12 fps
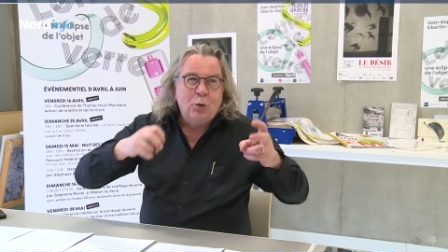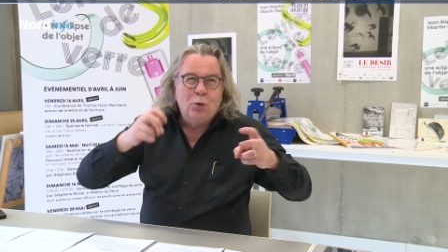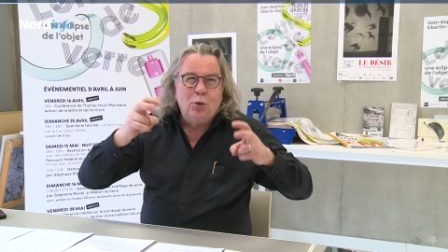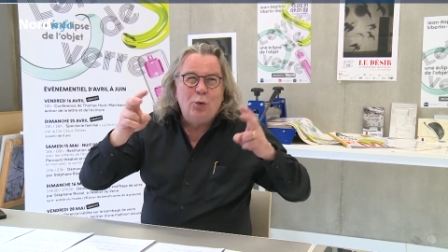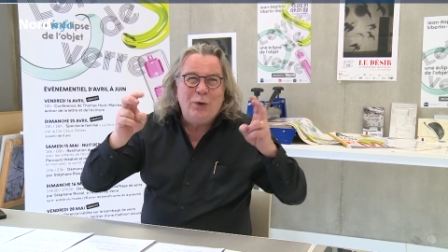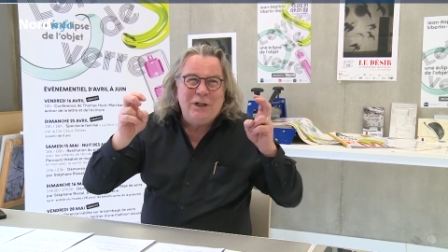
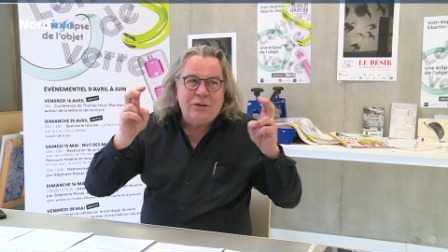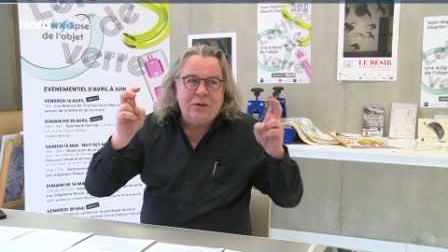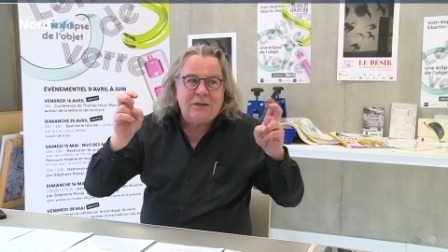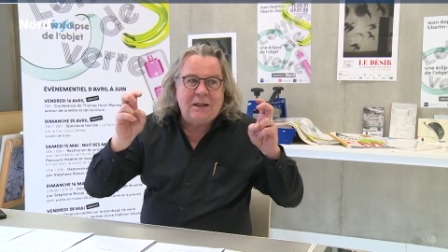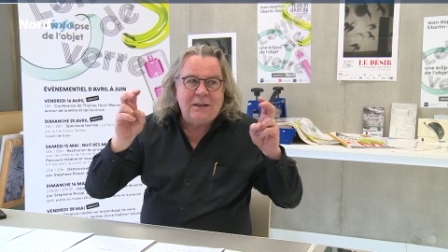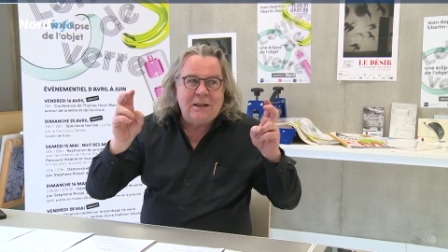oui,
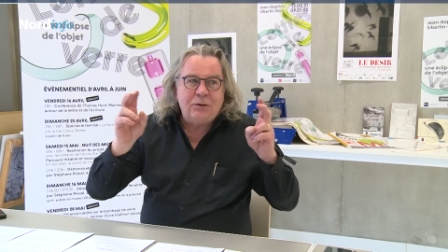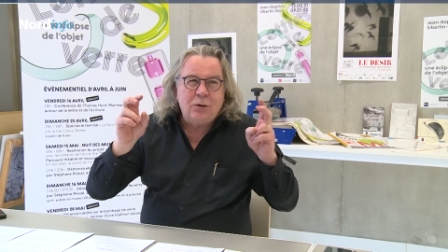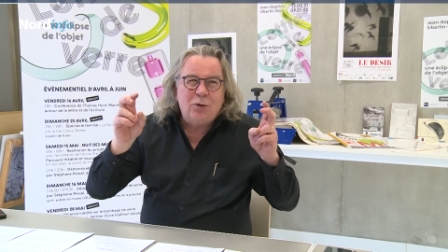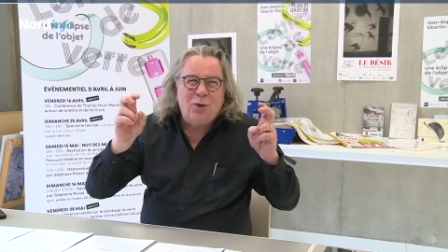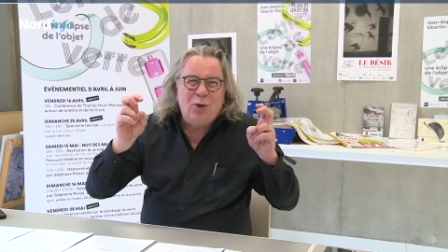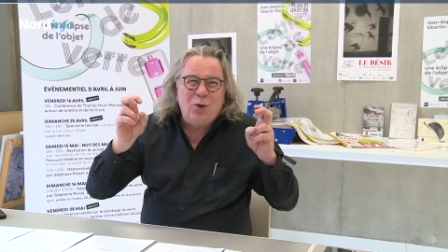j'oserais dire de
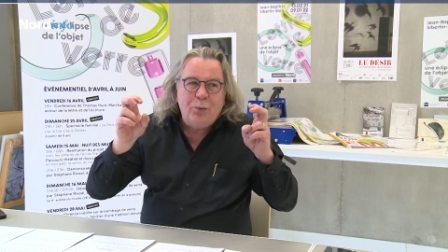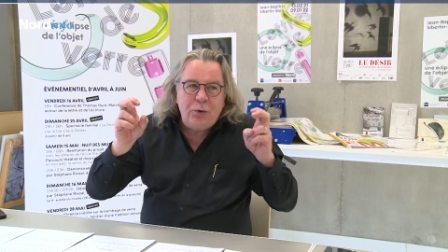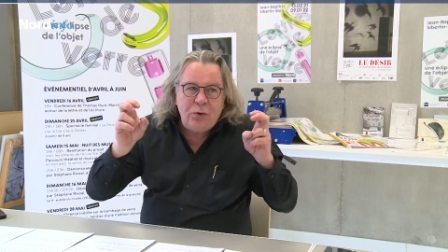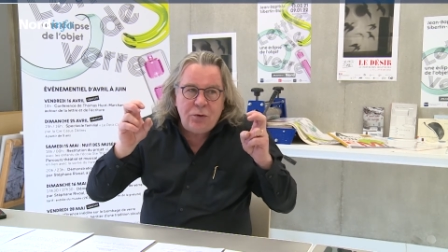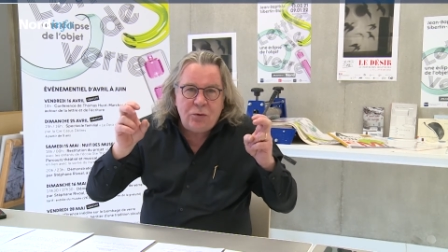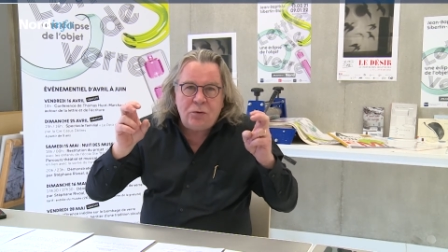
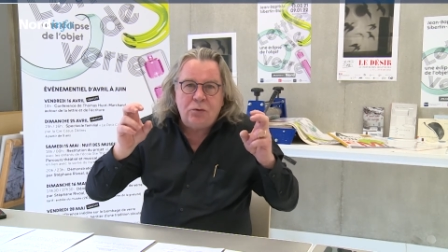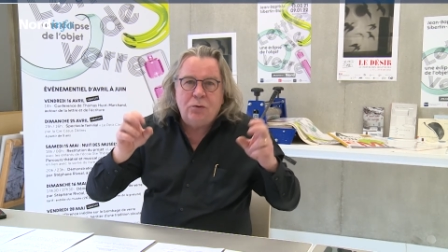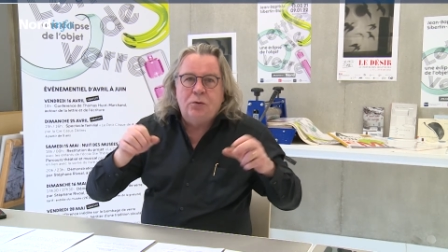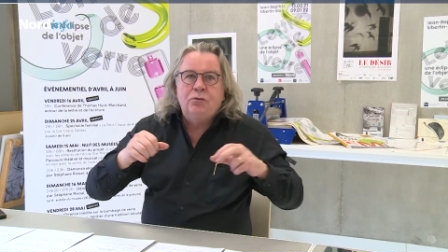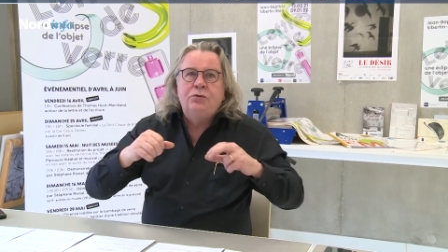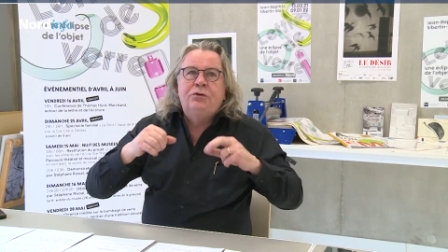communion
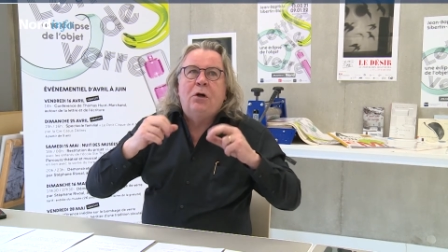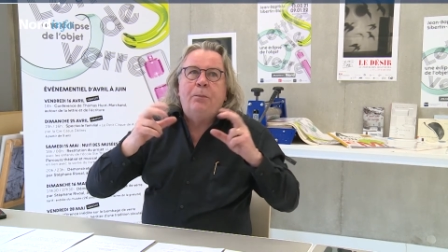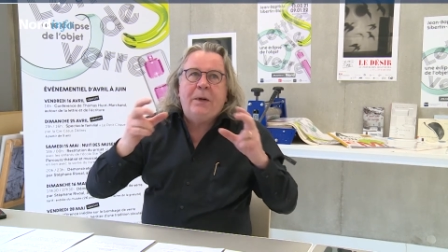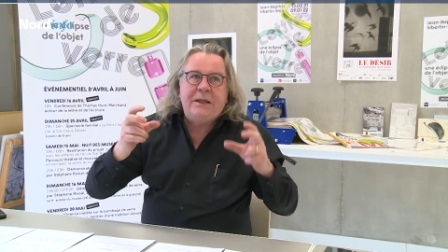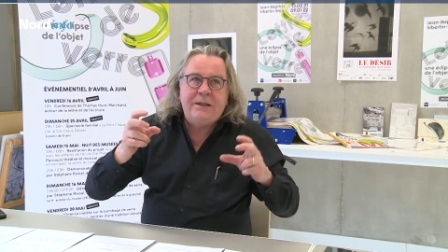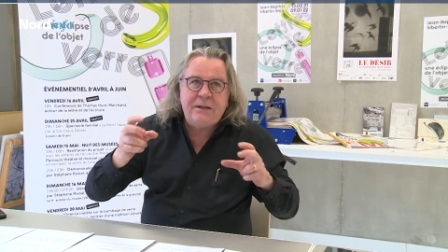ou
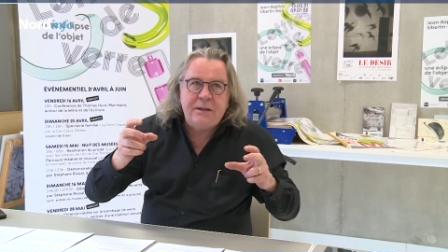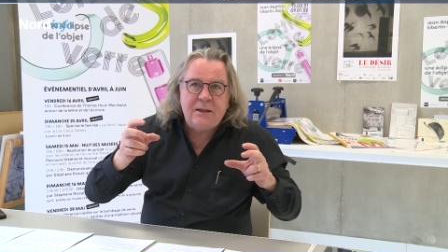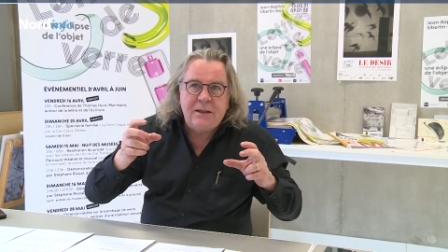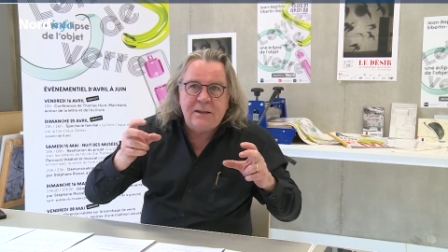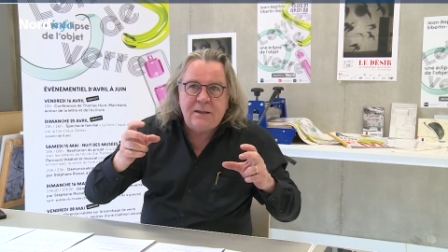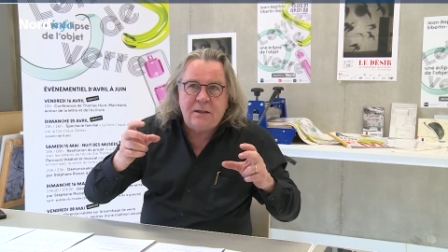d'empathie
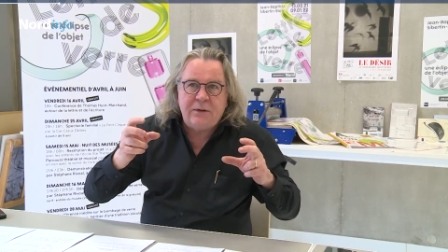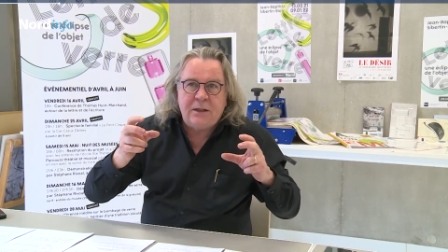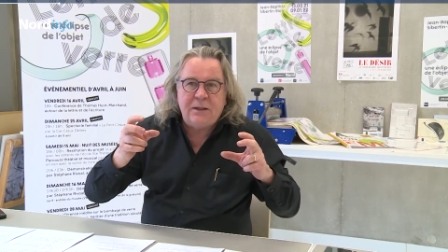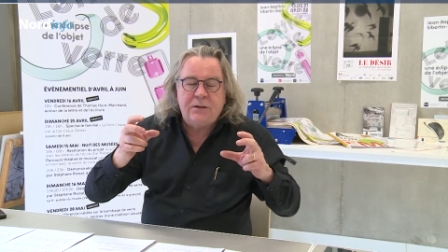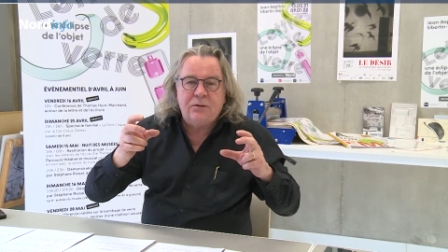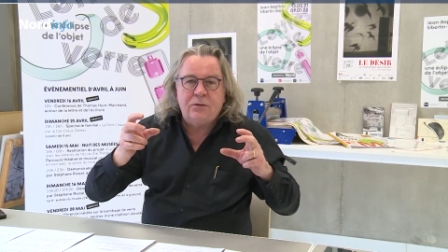les uns vers
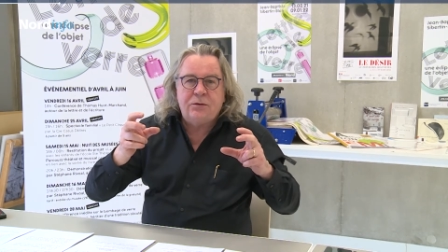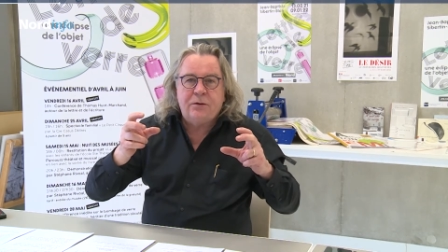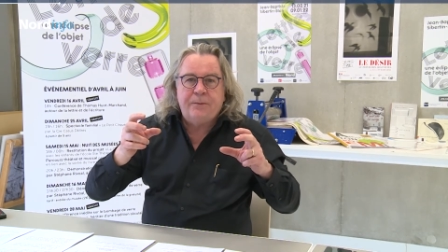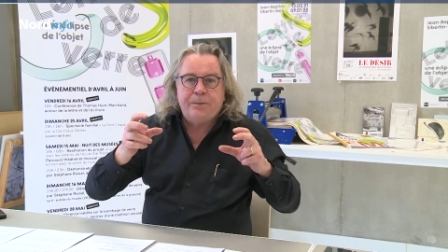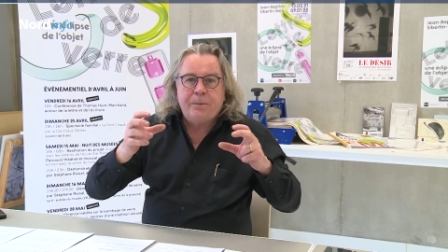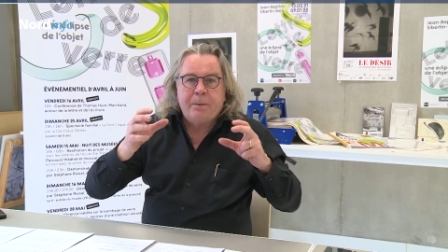les autres,